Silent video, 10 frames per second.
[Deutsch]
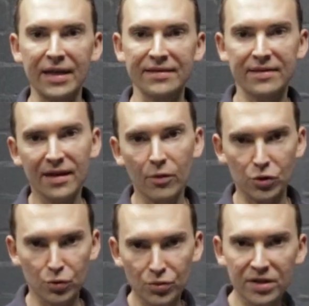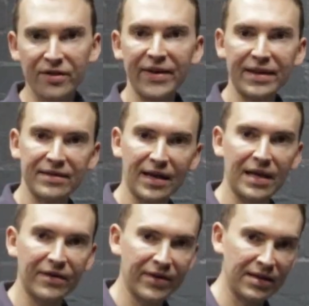alles getauscht, nur die defekten
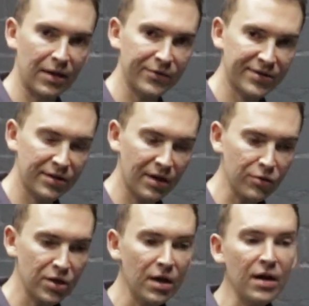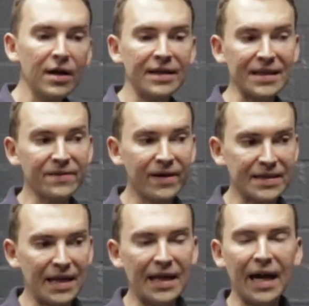Teile werden ausgetauscht. Das
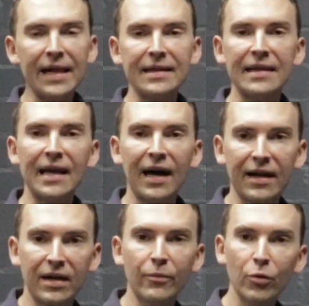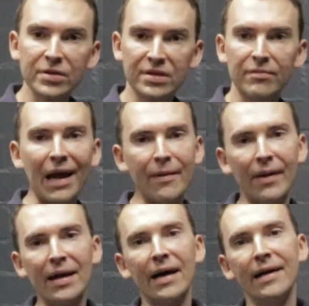war's. Alle alten Lager, Buchsen bleiben
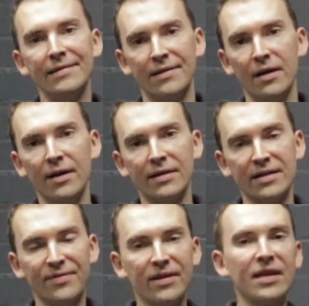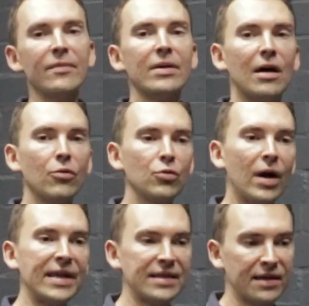alle alt. Deswegen kriegt man auch
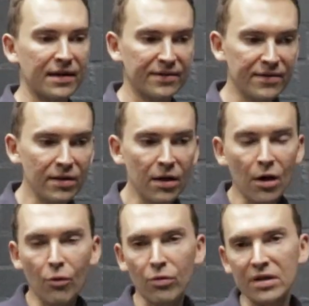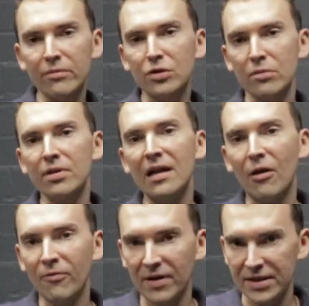nur ein Jahr Garantie oder eine bestimmte
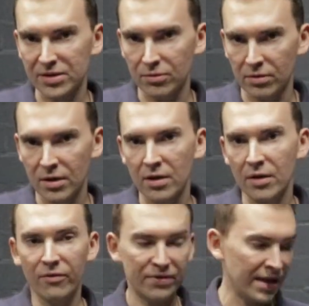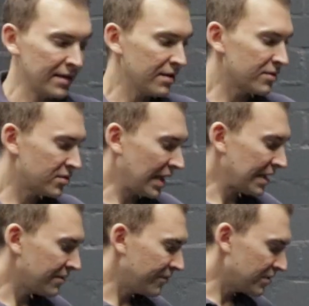Laufleistung. Denn
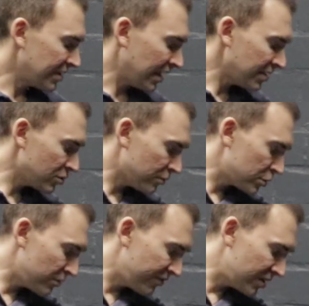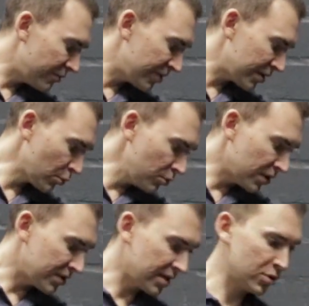Sachen, wie, Sachen zum Beispiel wie die
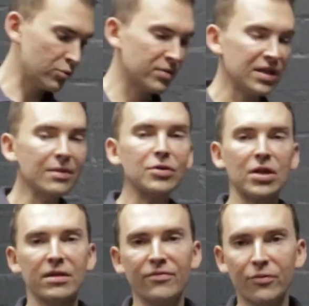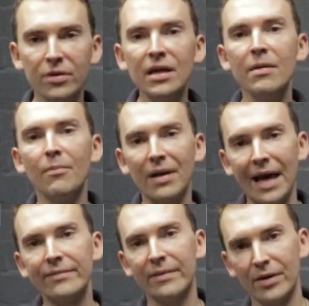Mechatronik, die dann zum Getriebeschaden führt,
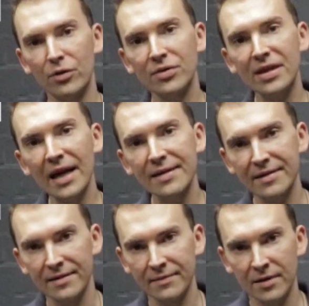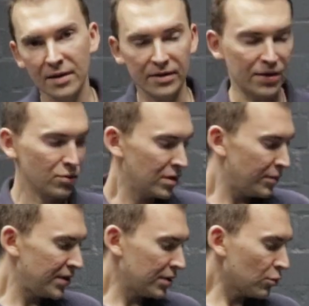bleibt immer noch die alte. Denn so eine
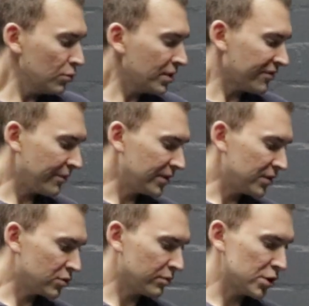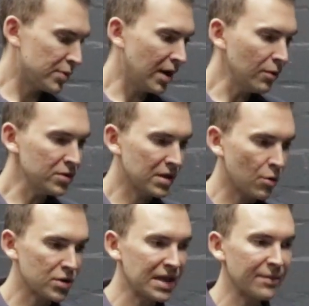Mechatronik, wenn man die zum Beispiel
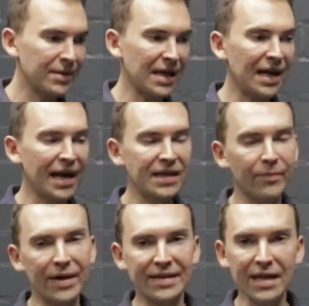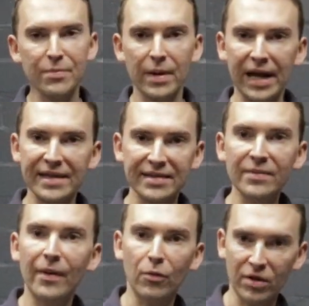austauscht, liegt man alleine bei der preislich
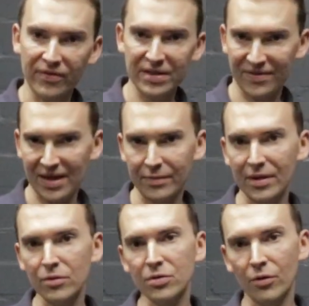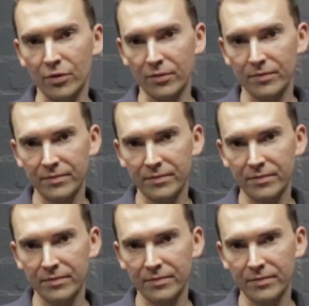bei ungefähr 2.500 Euro.